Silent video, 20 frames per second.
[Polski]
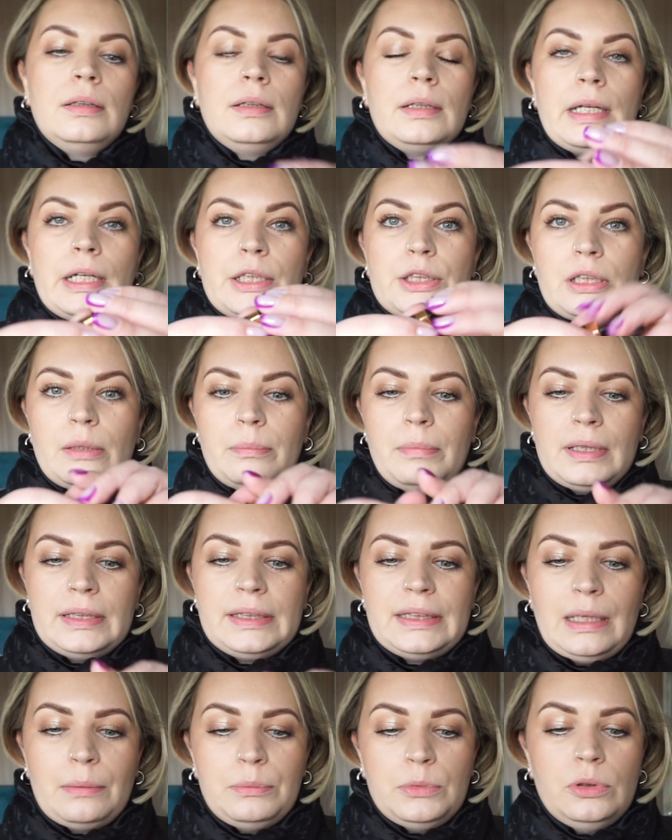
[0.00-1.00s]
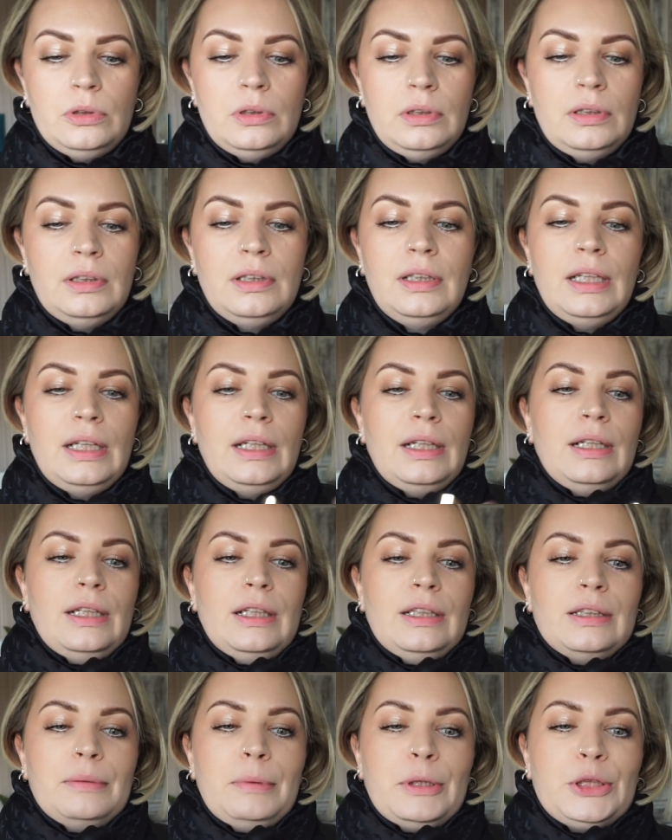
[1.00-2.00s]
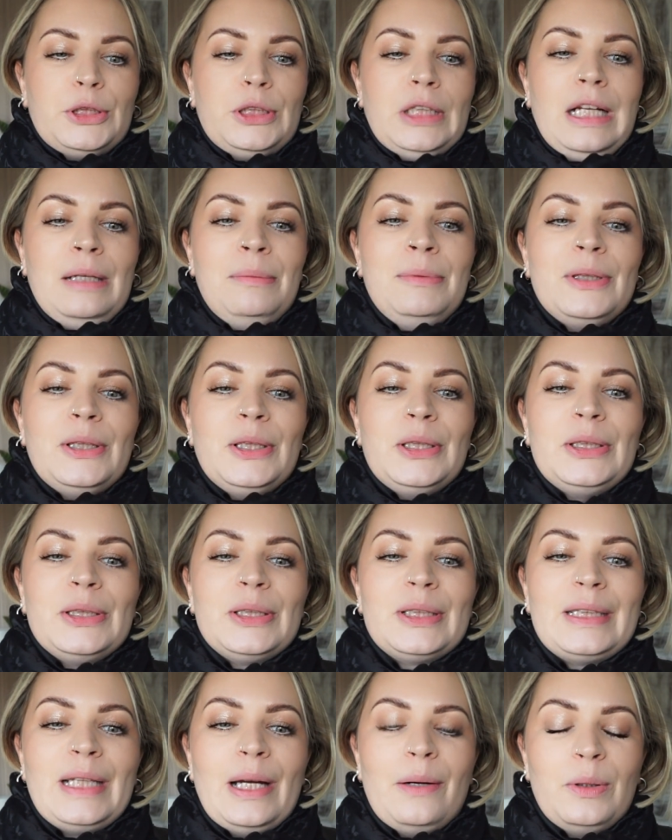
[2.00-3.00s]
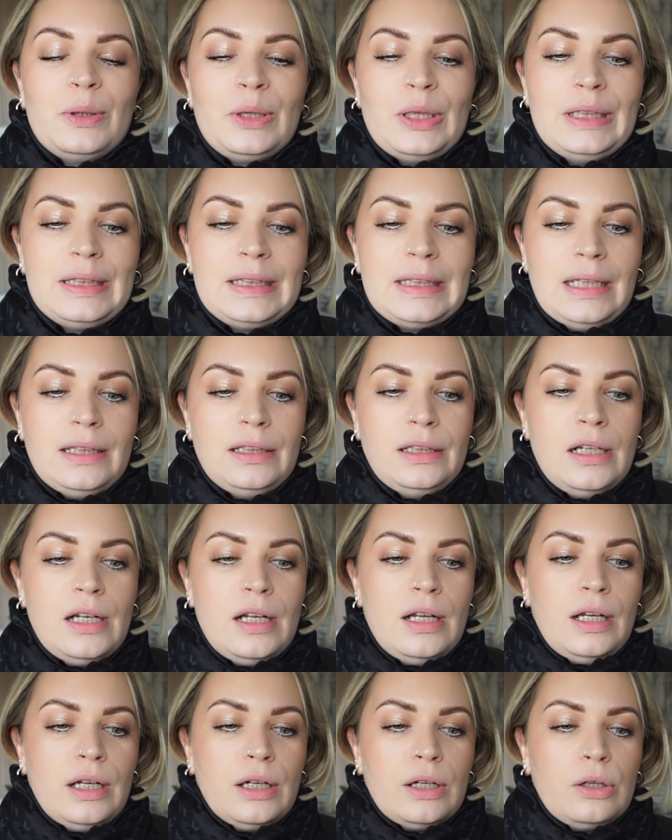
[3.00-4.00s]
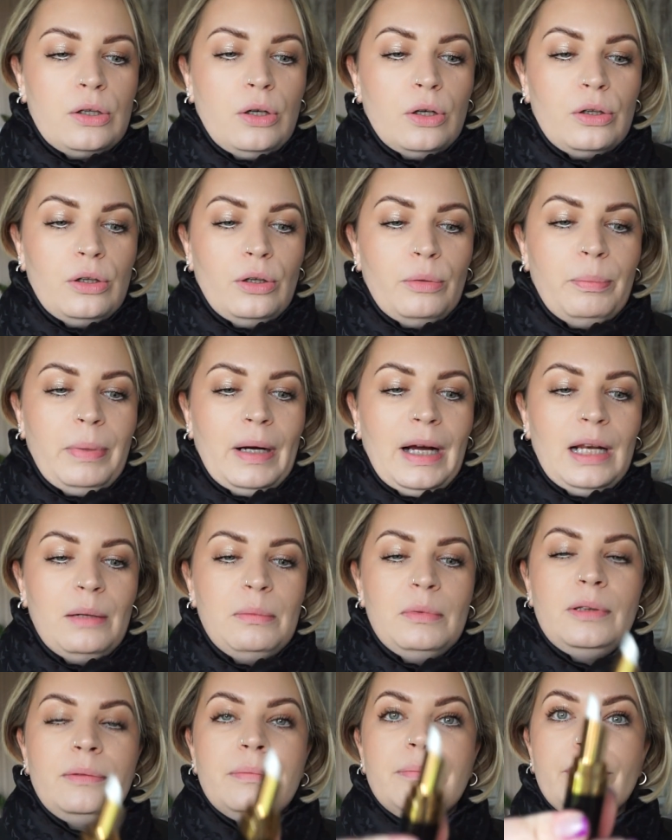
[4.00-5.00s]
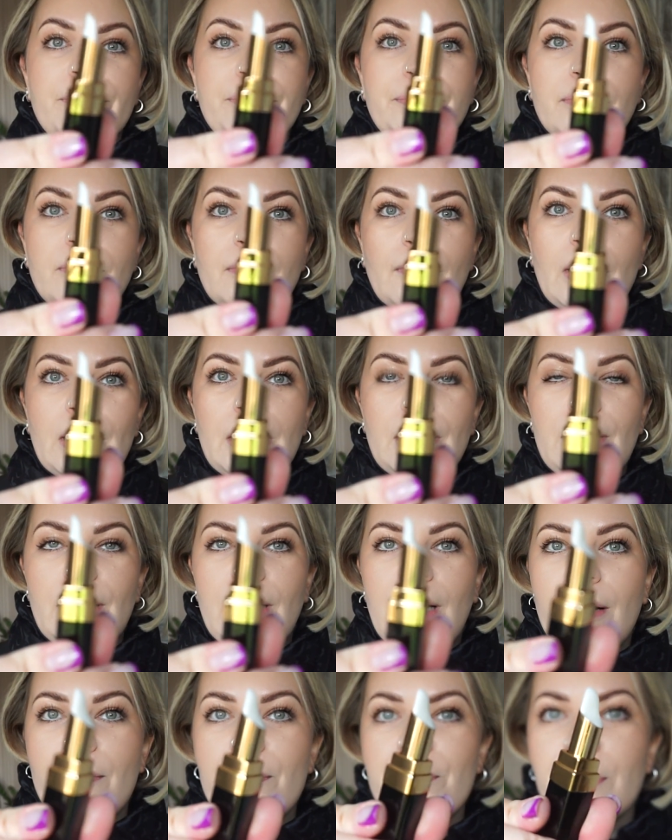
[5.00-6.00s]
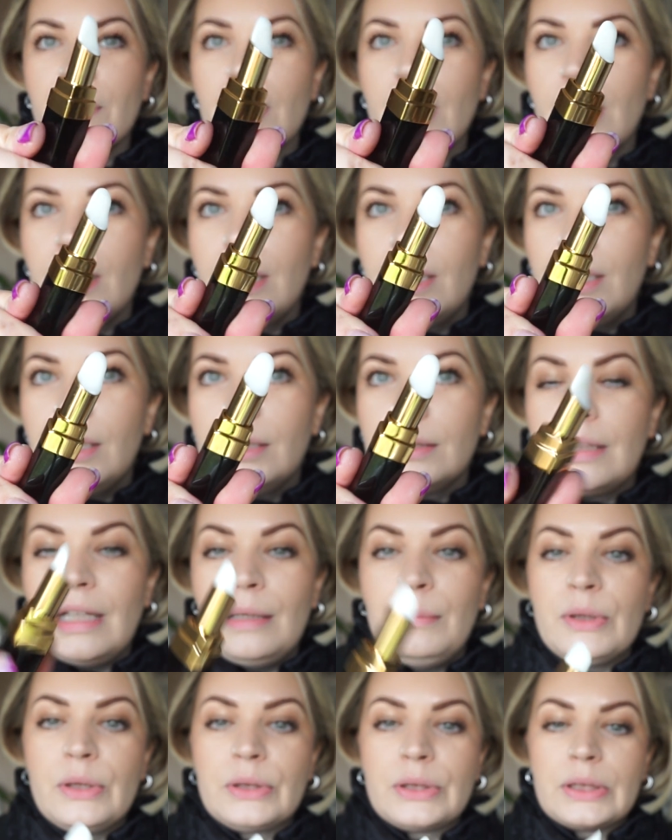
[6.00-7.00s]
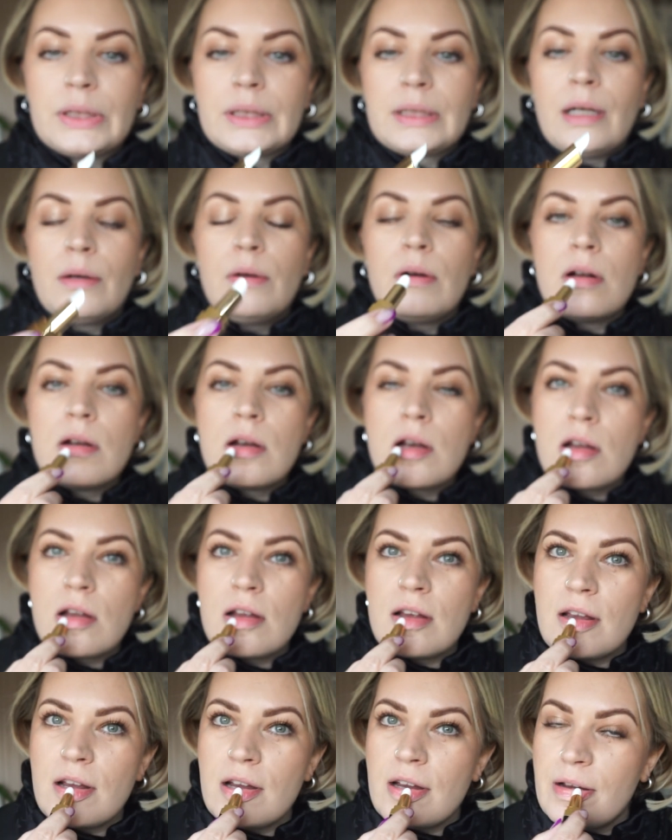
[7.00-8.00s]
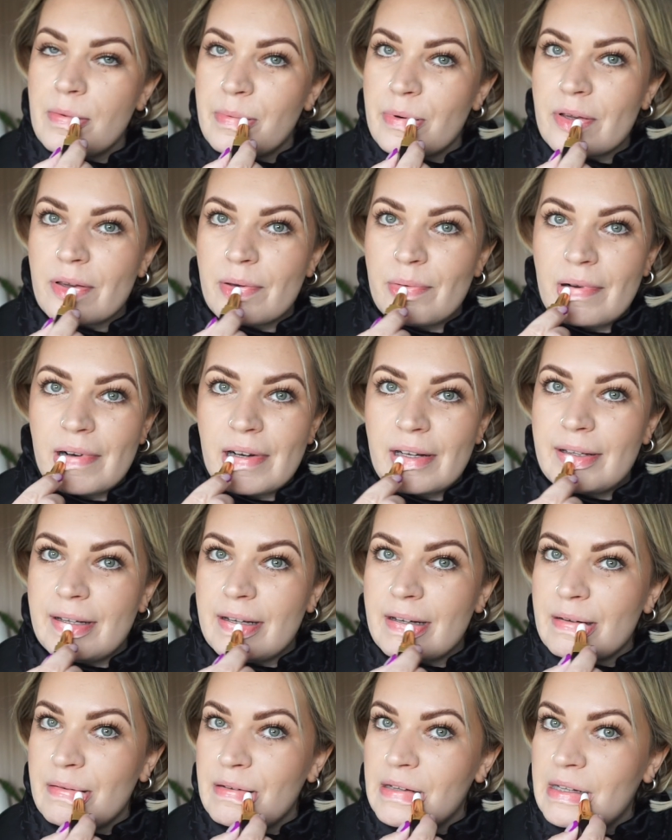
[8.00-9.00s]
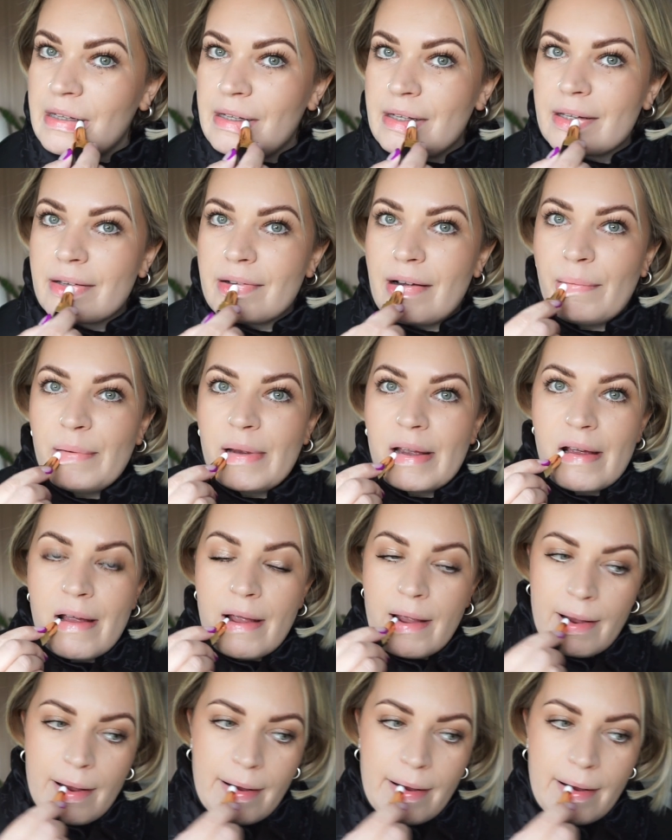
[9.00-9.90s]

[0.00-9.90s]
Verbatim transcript: Reszta balsamu. Zobaczcie ile mi go zostało. To jest ten Coco Balm. Tyle. Tyle mi go zostało i po prostu mam nadzieję, że mi się nie złamie.